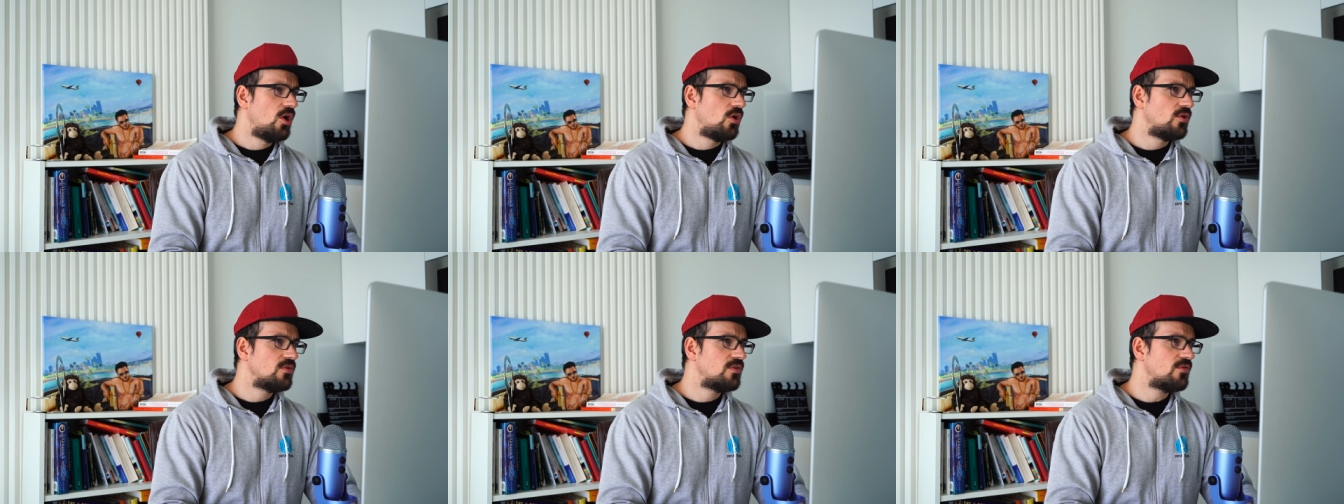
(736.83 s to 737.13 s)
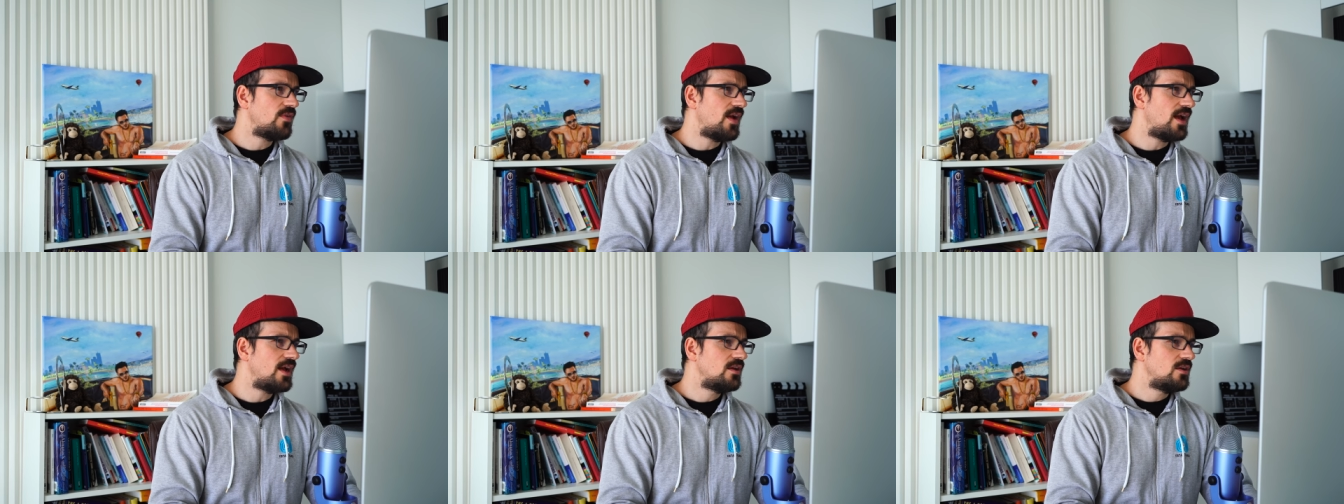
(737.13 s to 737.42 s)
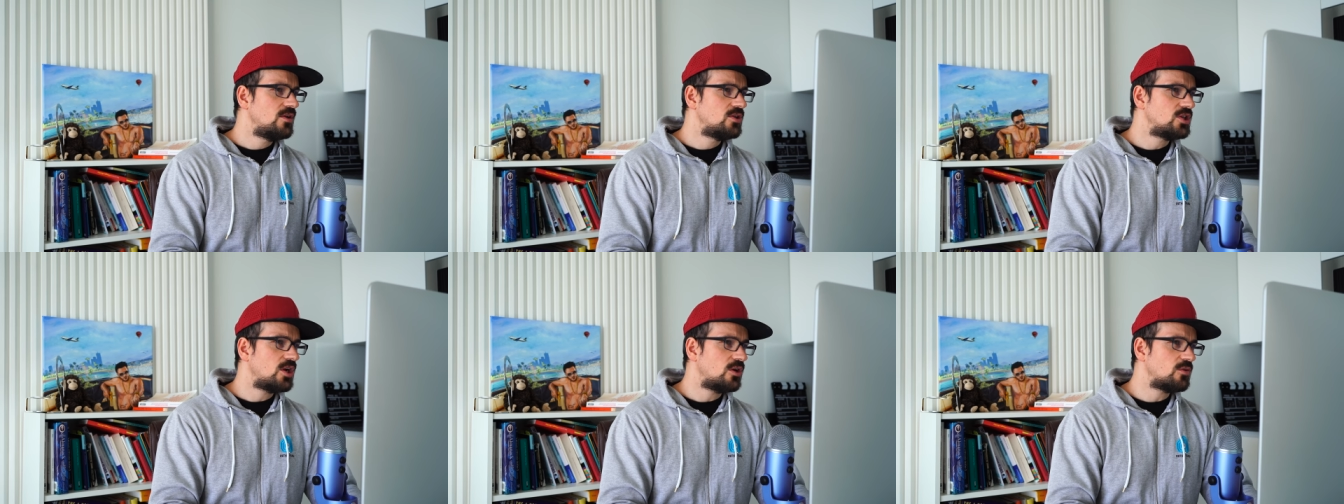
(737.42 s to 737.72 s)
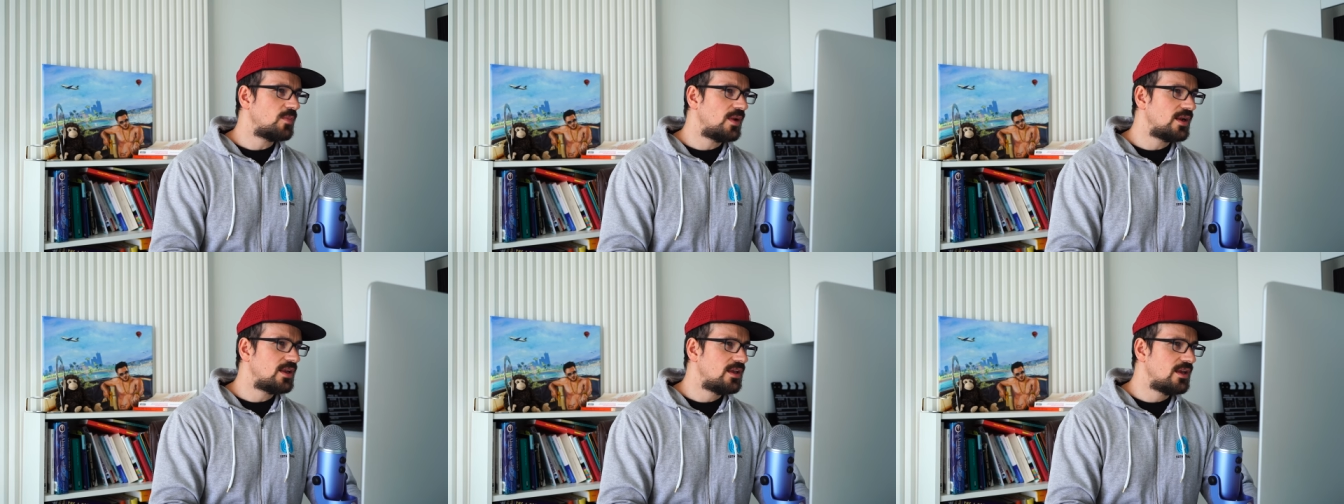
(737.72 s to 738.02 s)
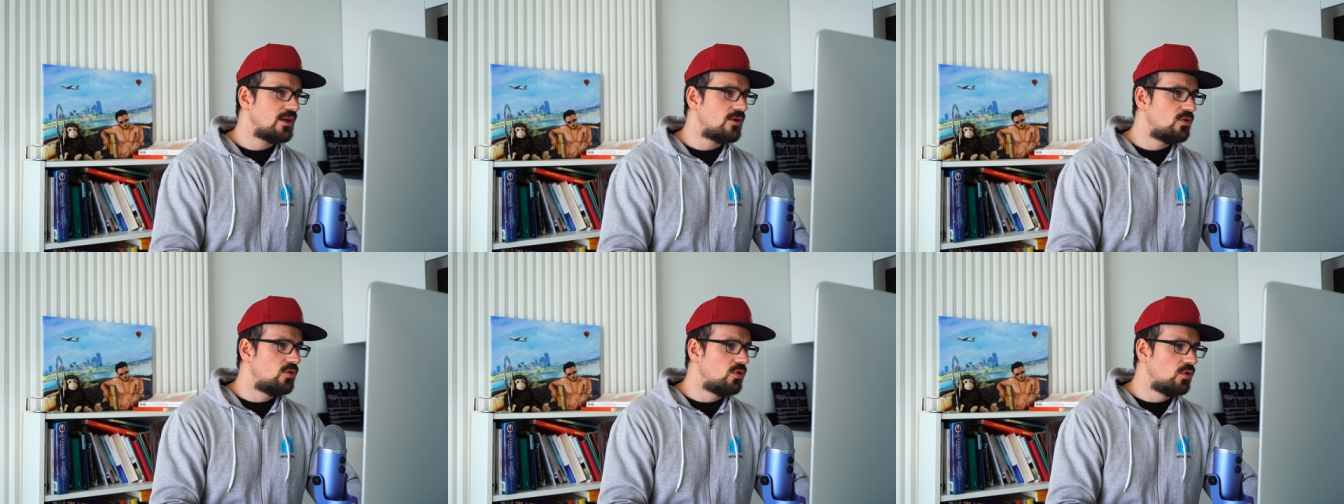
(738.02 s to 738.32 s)
Und zwar schaut mal
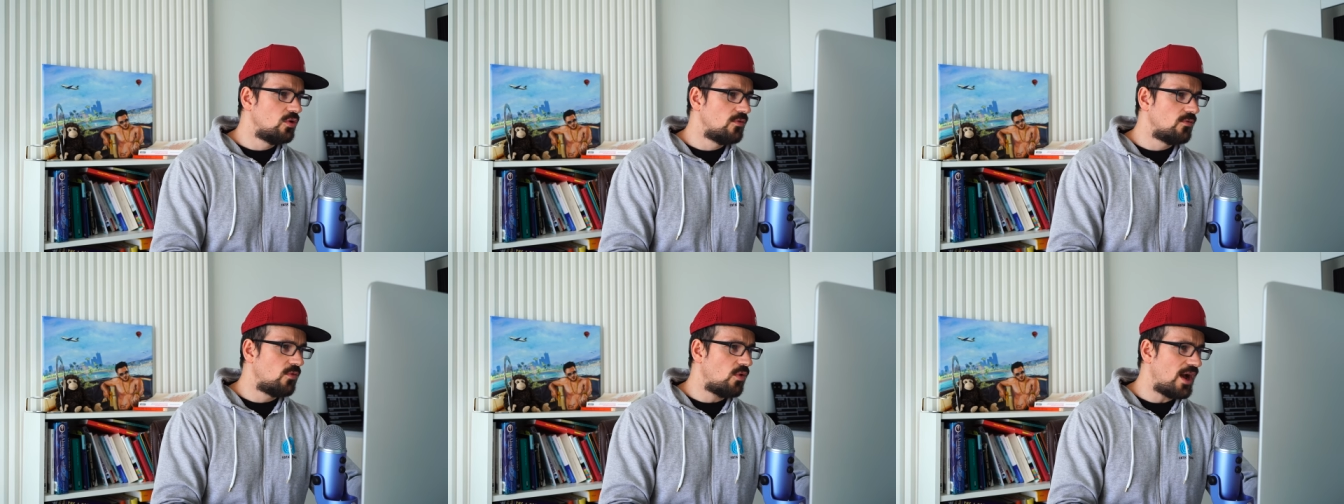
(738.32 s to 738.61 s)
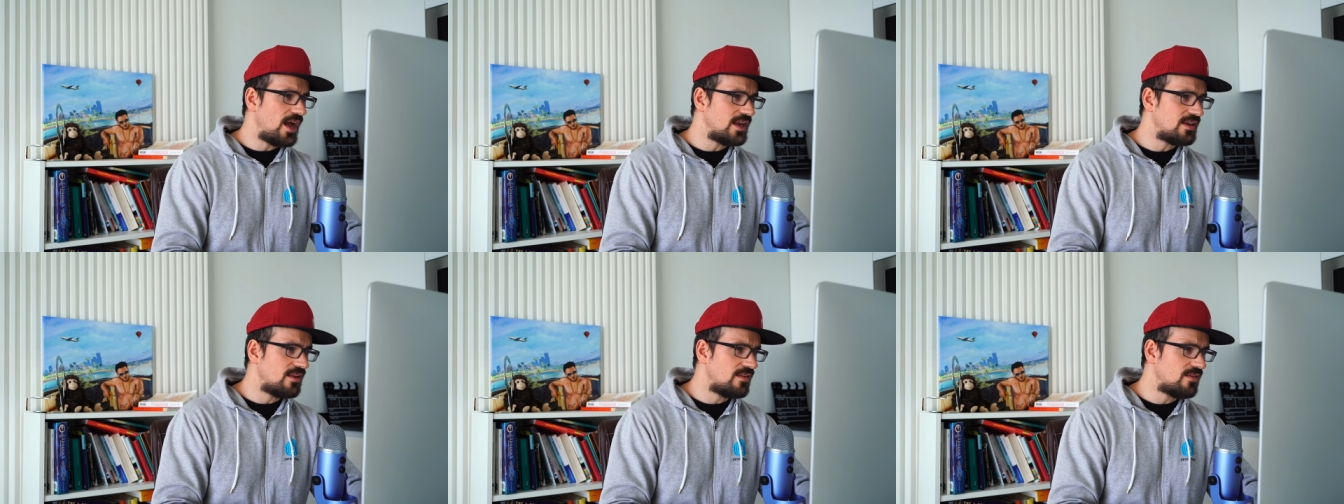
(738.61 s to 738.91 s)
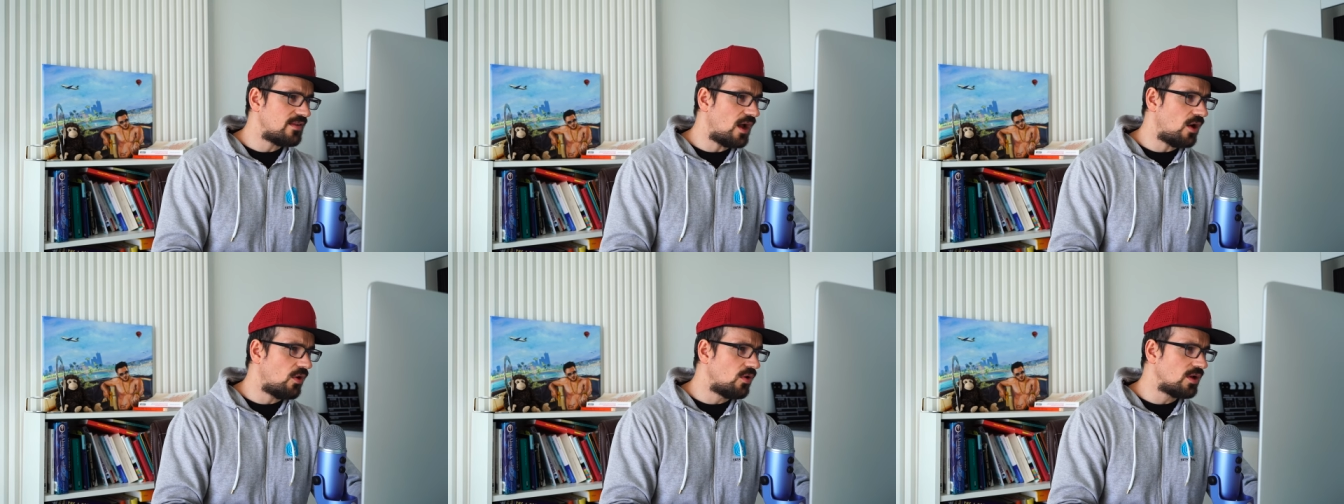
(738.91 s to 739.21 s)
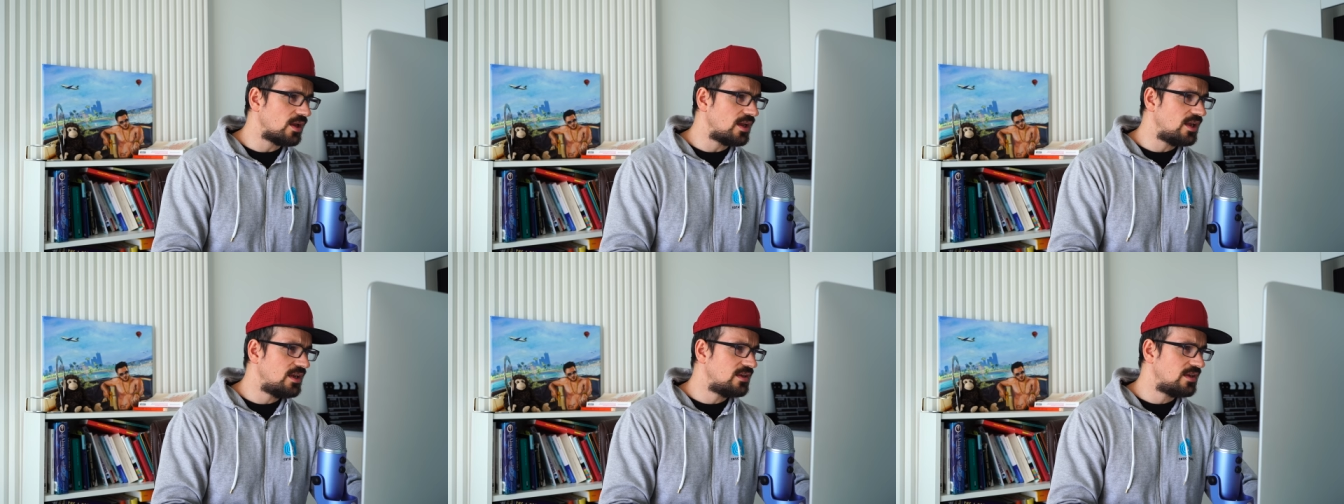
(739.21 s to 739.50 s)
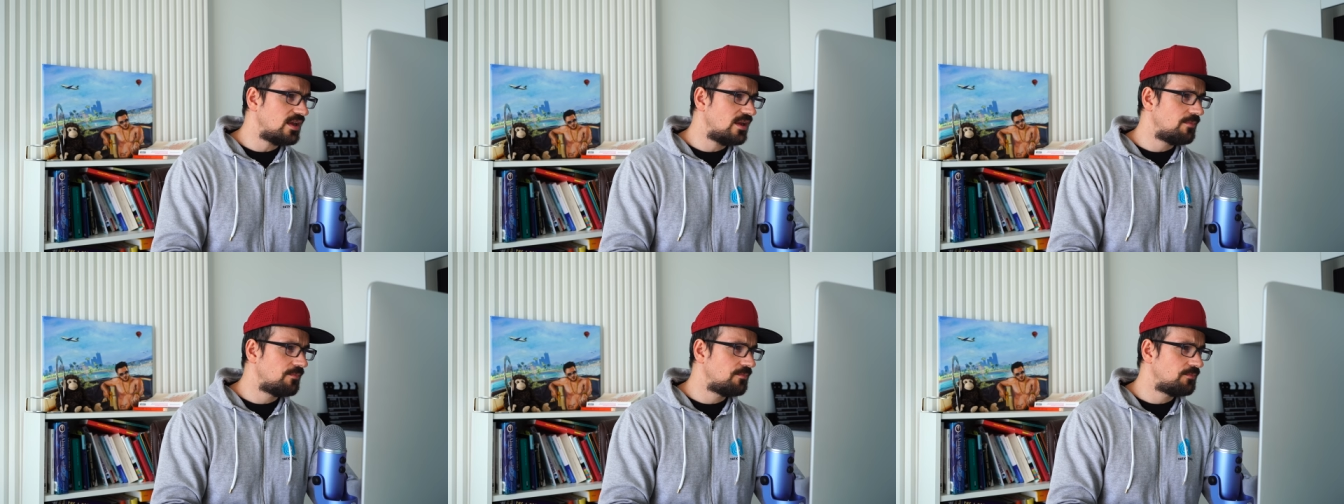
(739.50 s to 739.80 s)
hier, irgendwo hatte ich es auch in
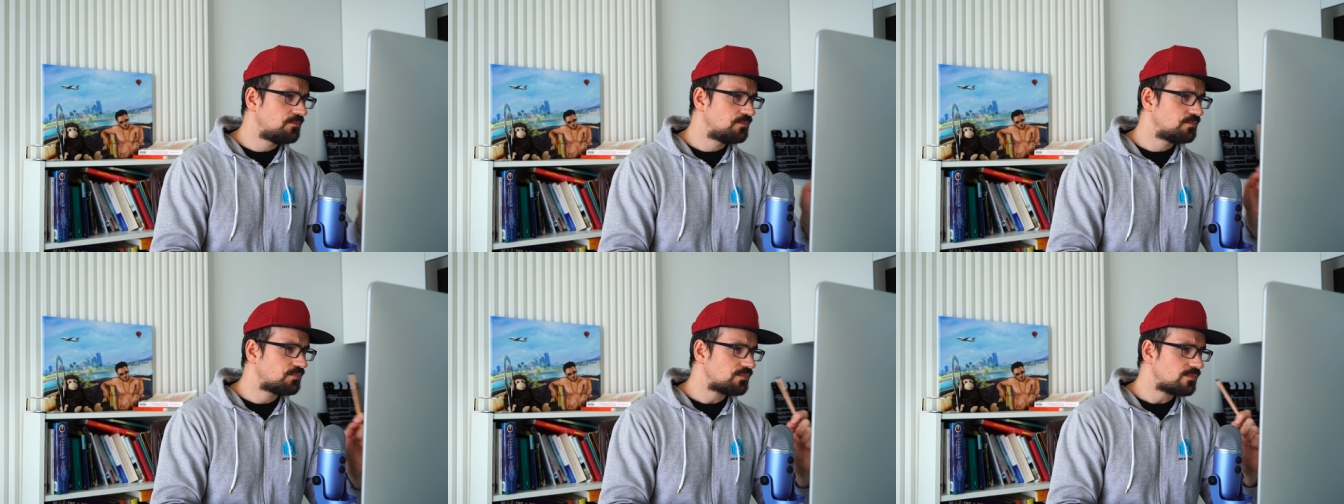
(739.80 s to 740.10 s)
dem